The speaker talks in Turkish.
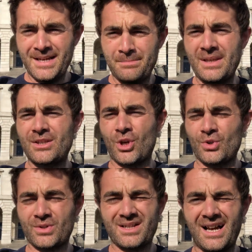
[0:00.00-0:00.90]

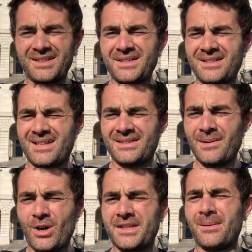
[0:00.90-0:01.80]
1846
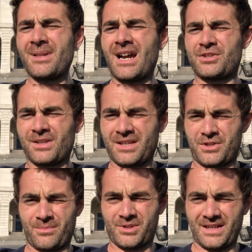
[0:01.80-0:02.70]
yıllarında bu adamlar açlık
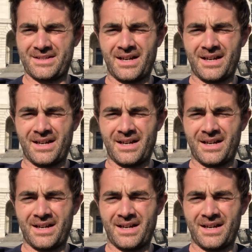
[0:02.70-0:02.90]
yaşamışlar.